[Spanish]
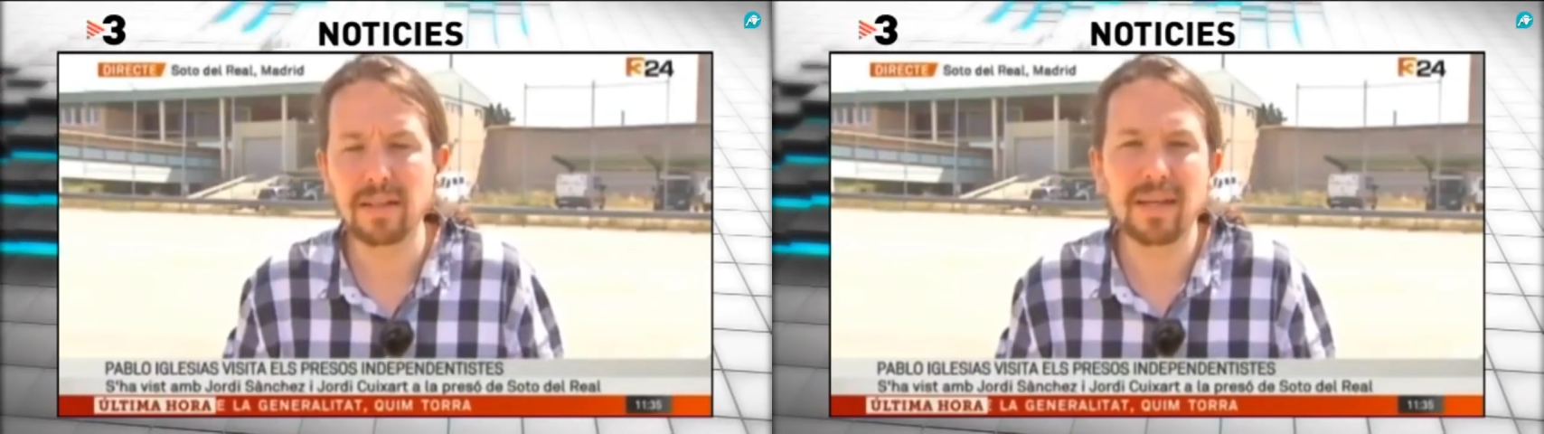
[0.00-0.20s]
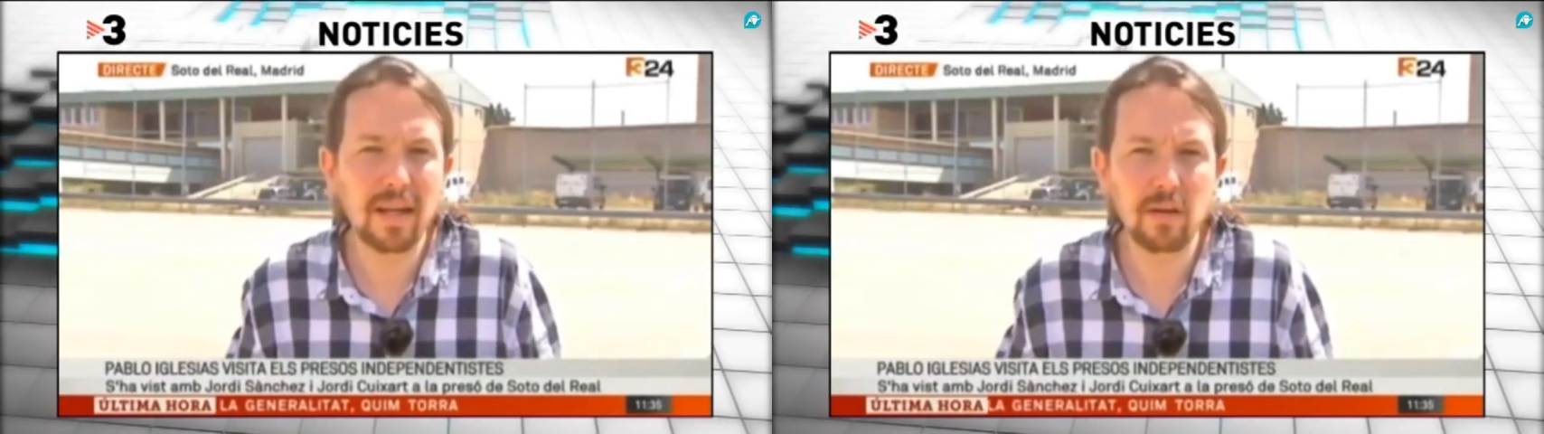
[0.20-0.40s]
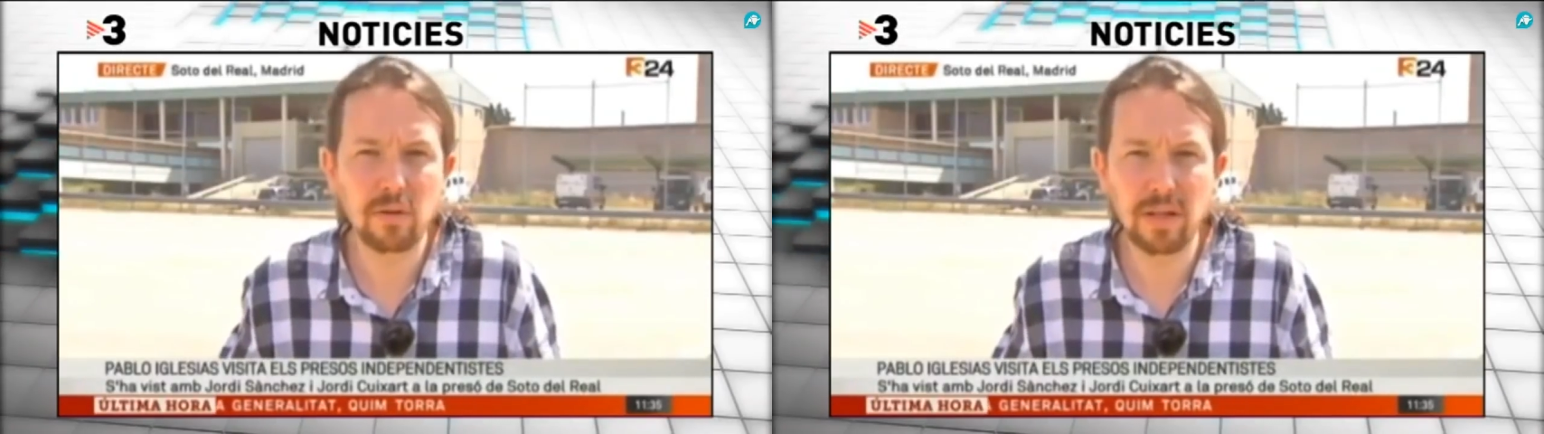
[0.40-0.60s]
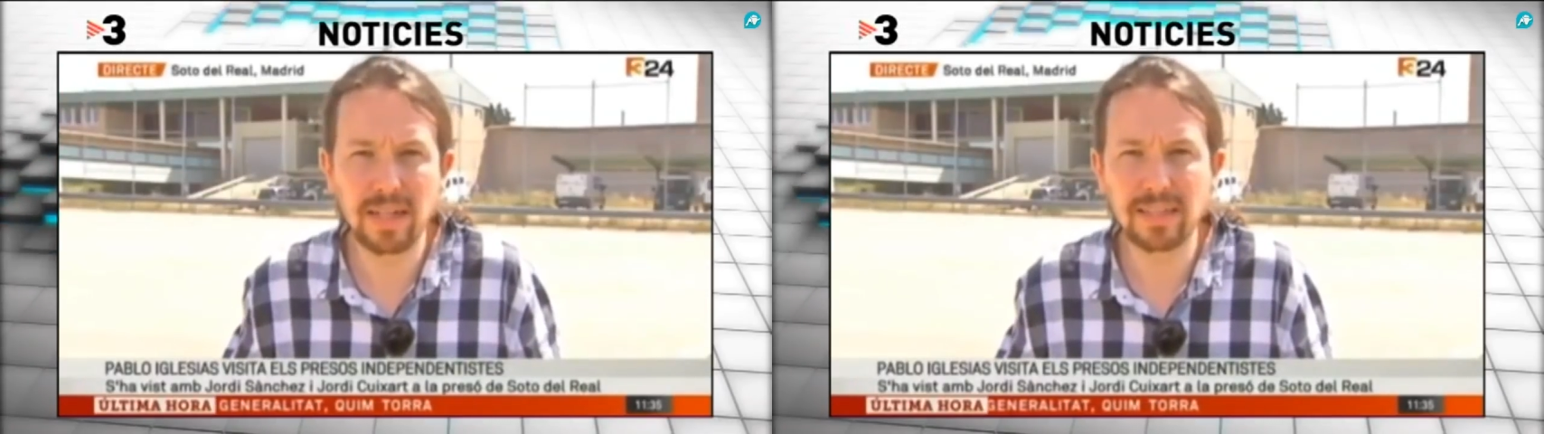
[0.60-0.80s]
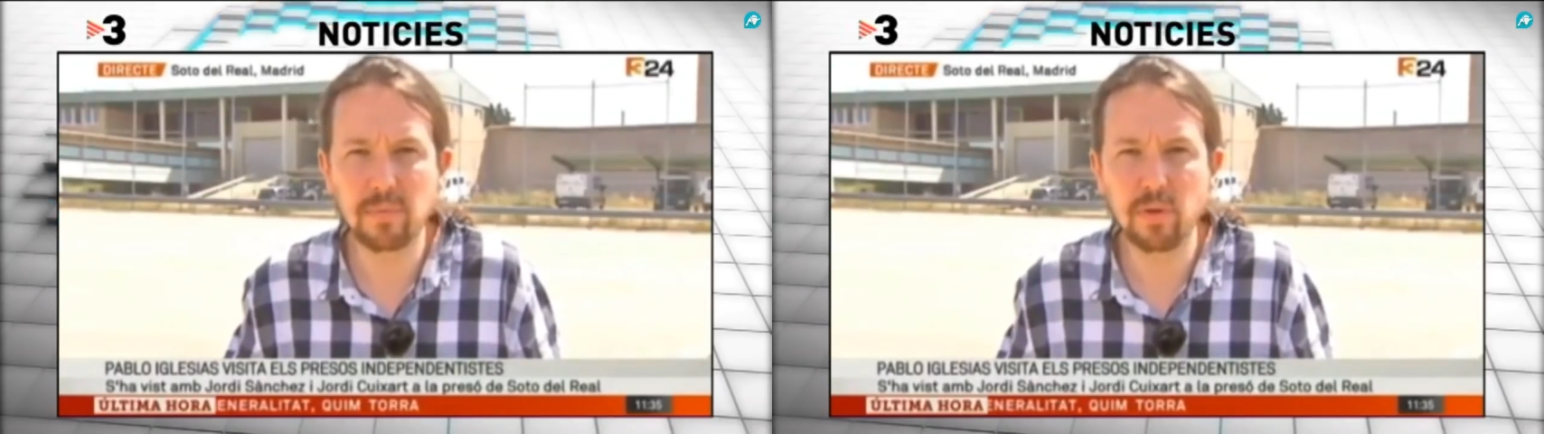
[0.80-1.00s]
y creo
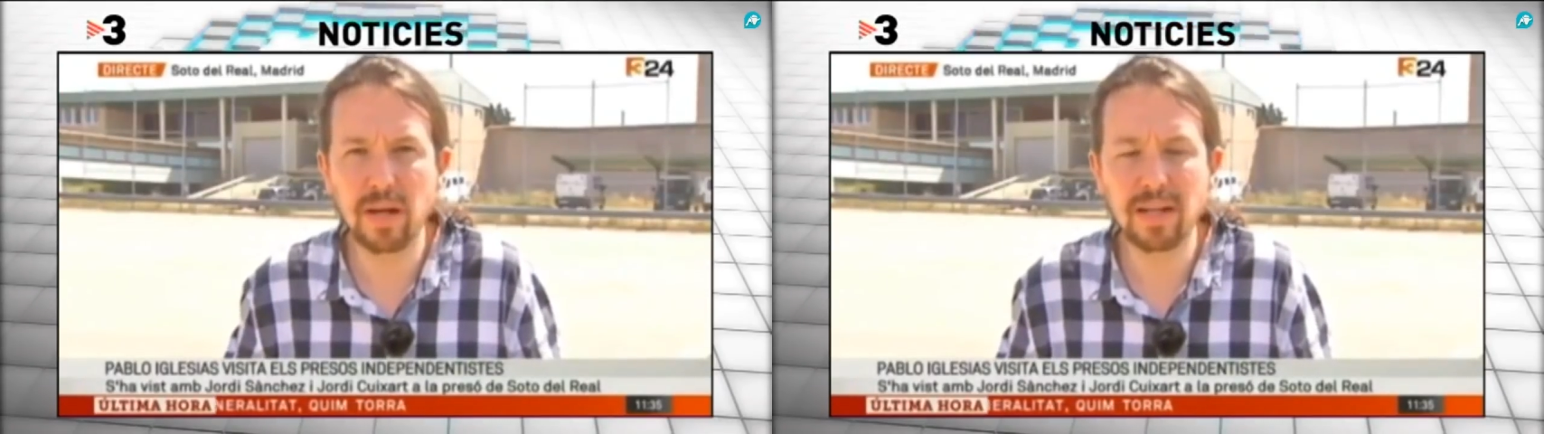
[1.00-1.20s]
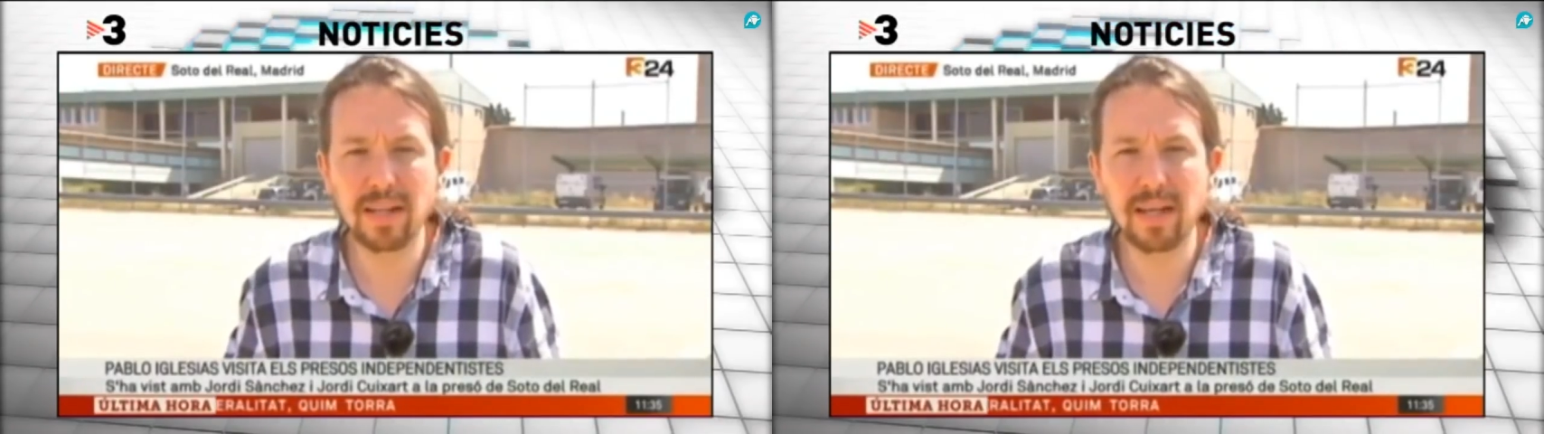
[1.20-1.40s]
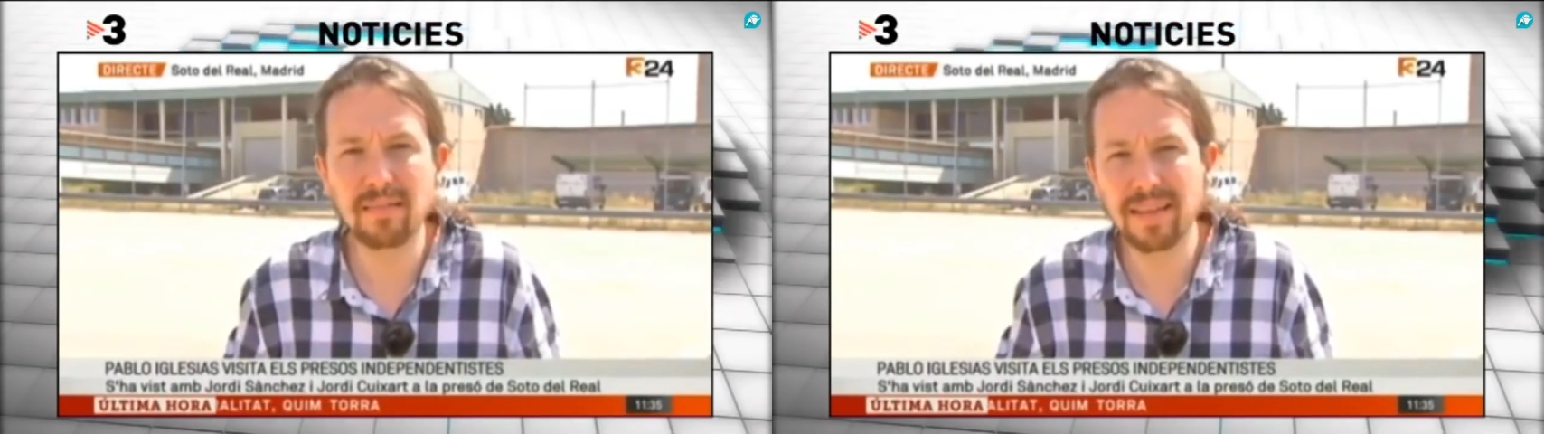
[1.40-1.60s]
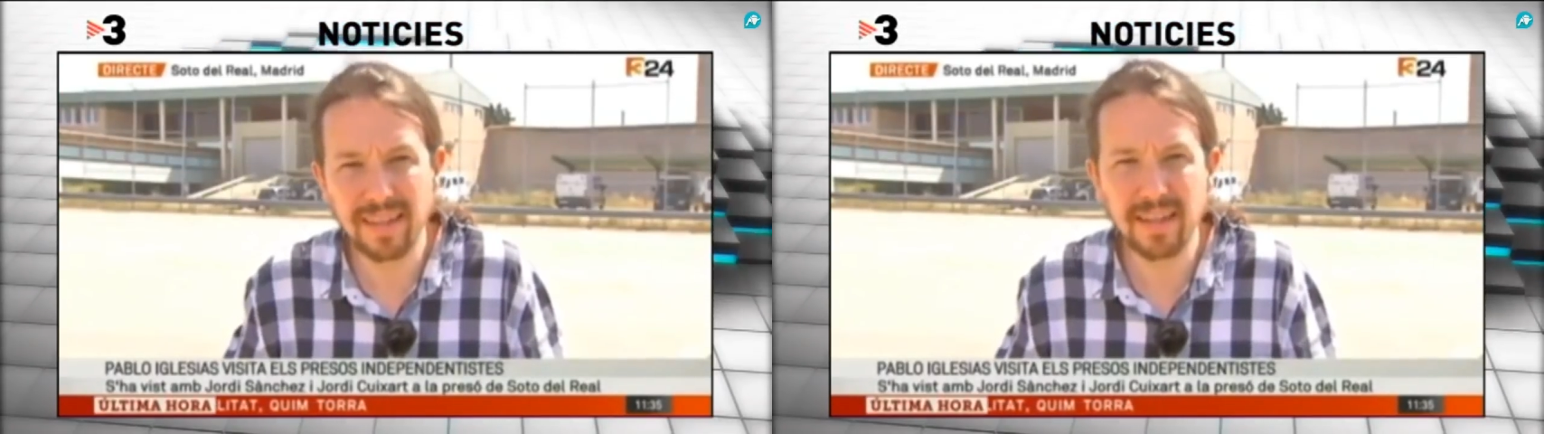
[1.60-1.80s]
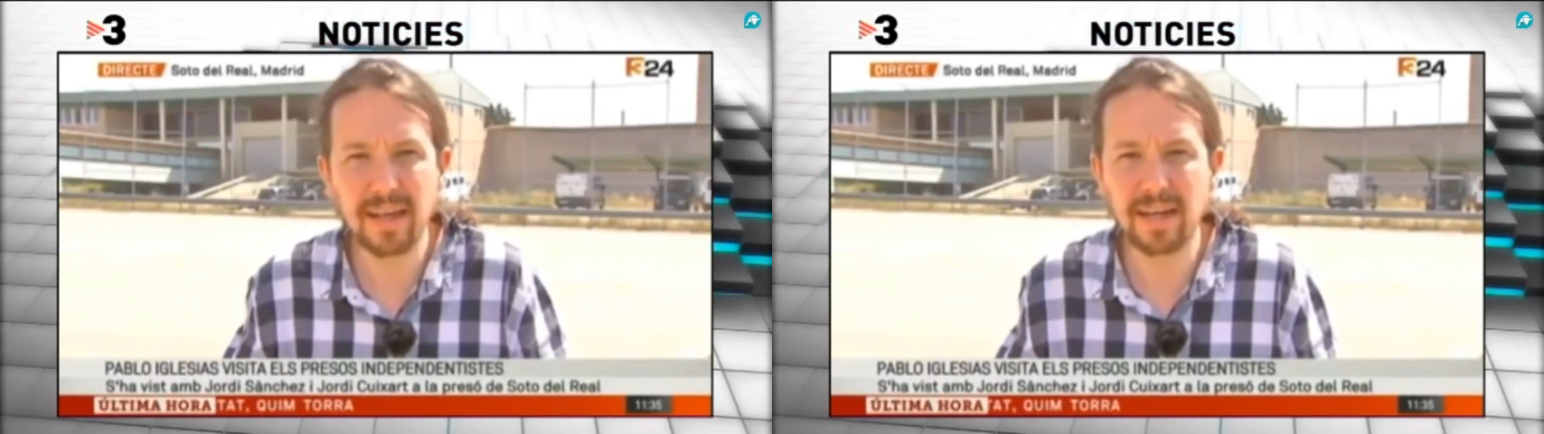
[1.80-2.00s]
que la excepcionalidad hay
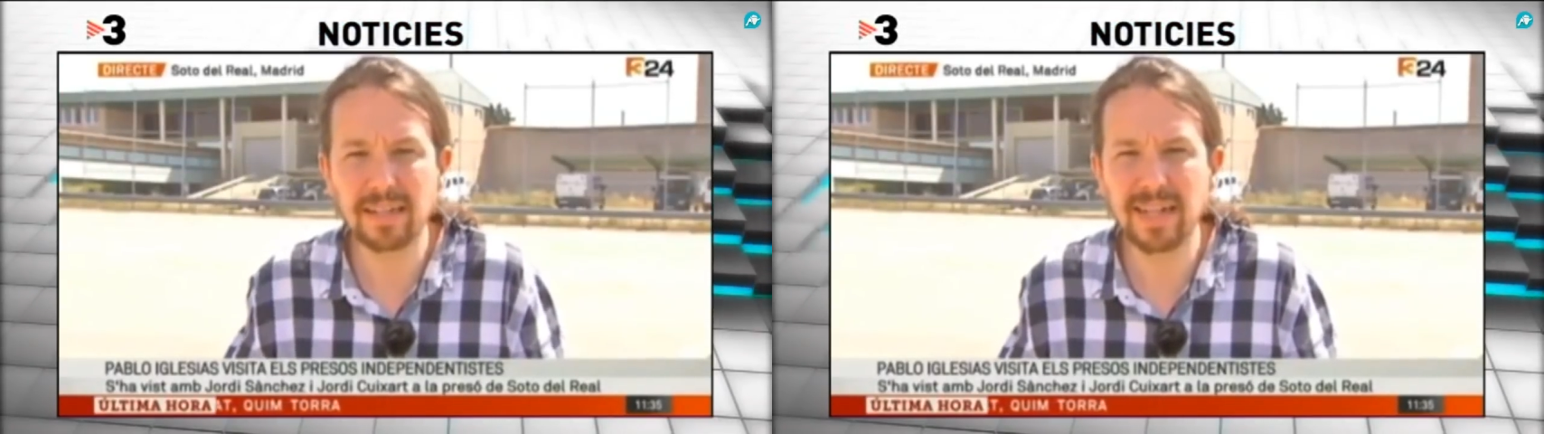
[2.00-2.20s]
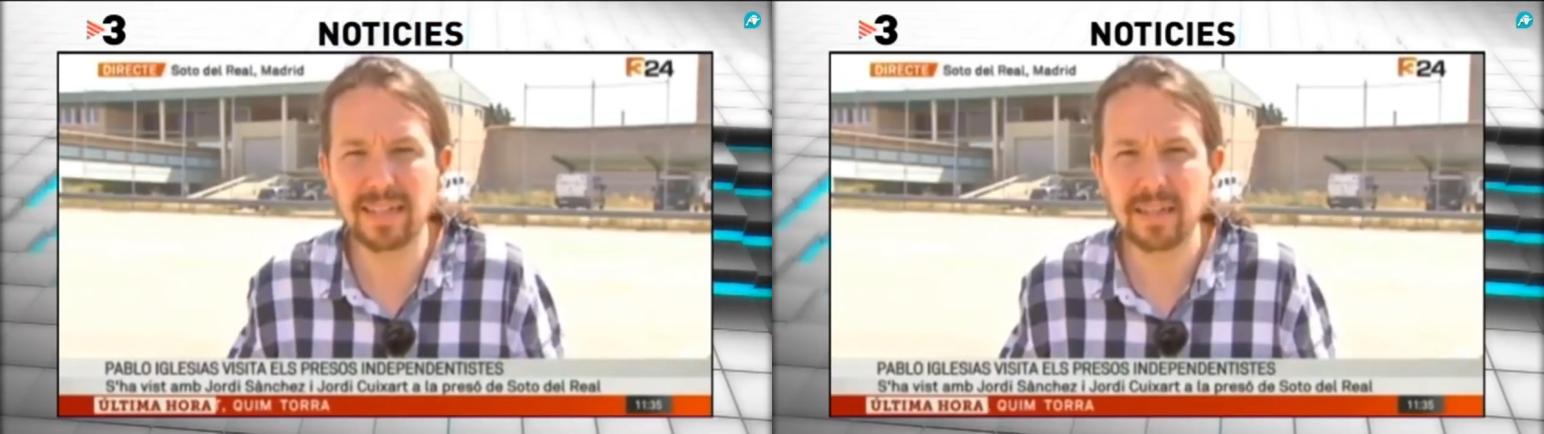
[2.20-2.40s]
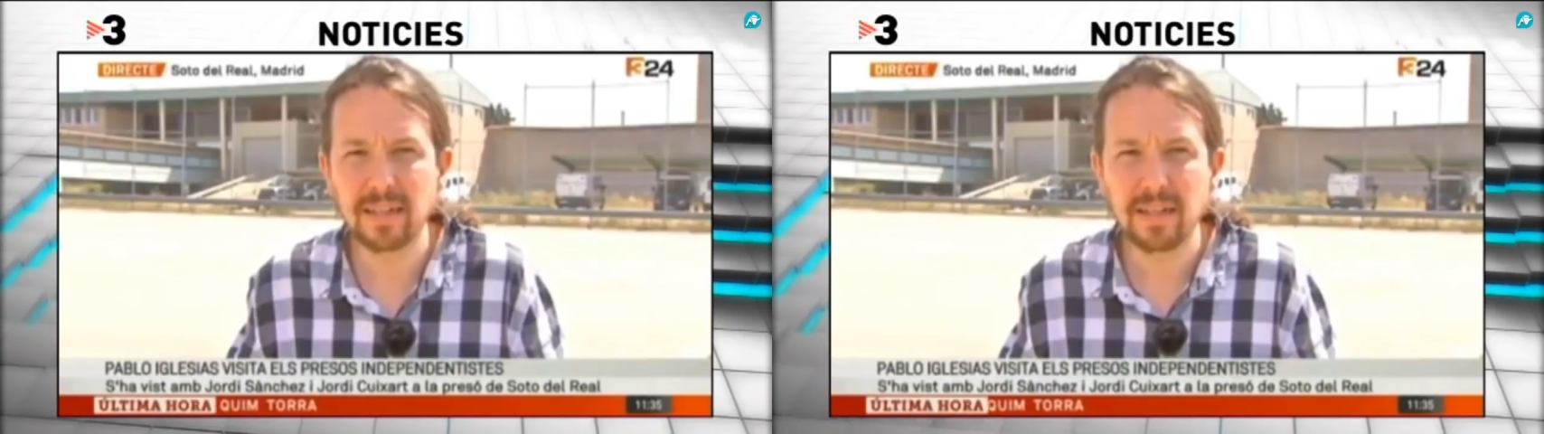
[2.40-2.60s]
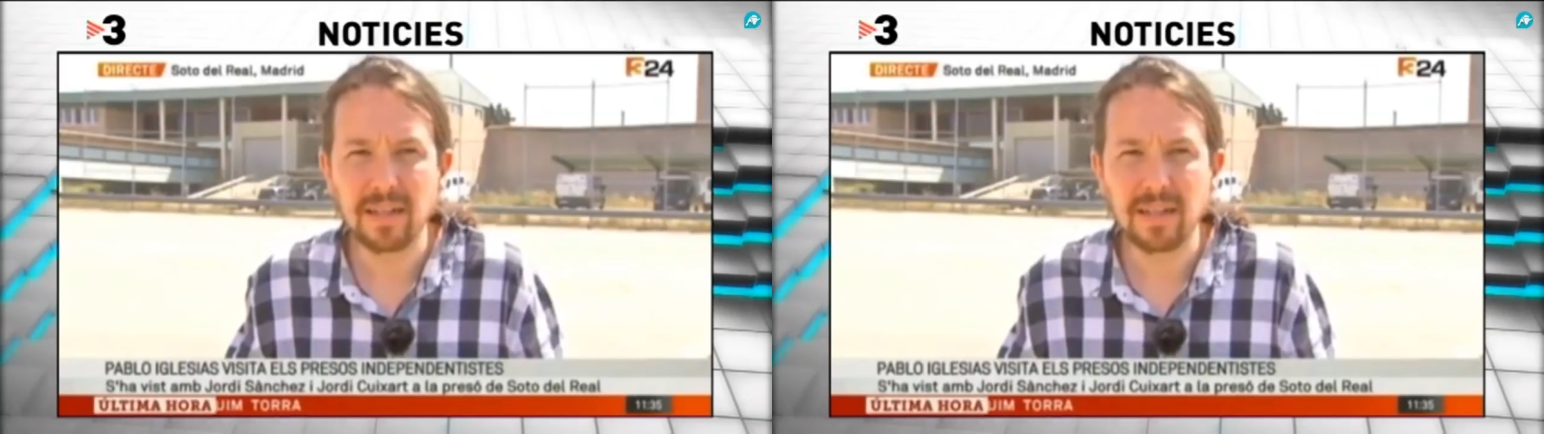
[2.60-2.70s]
que dejarla atrás